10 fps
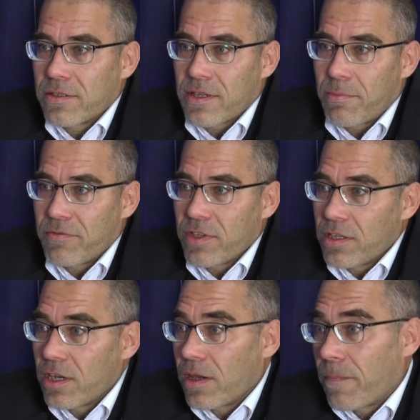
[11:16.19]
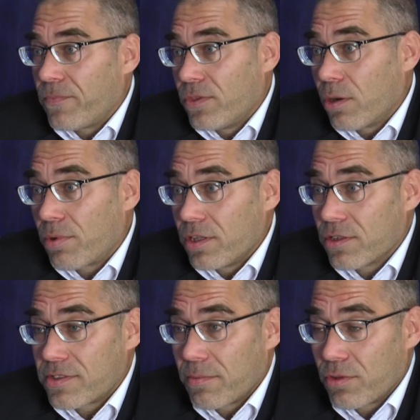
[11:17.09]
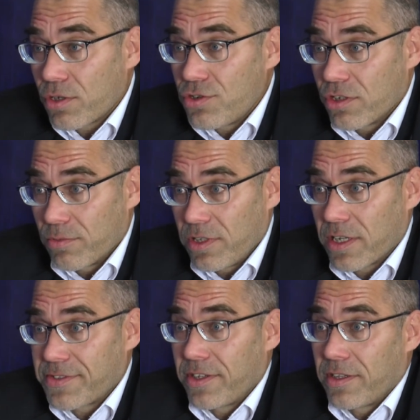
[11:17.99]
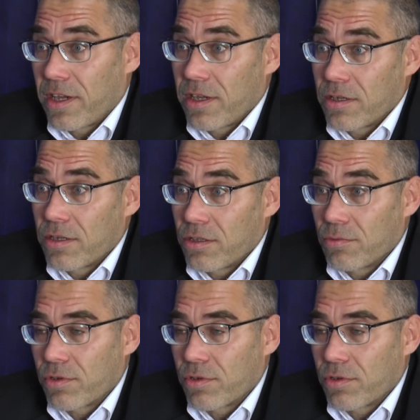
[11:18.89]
e, zapewnienie dobrej dostępności komunikacyjnej e,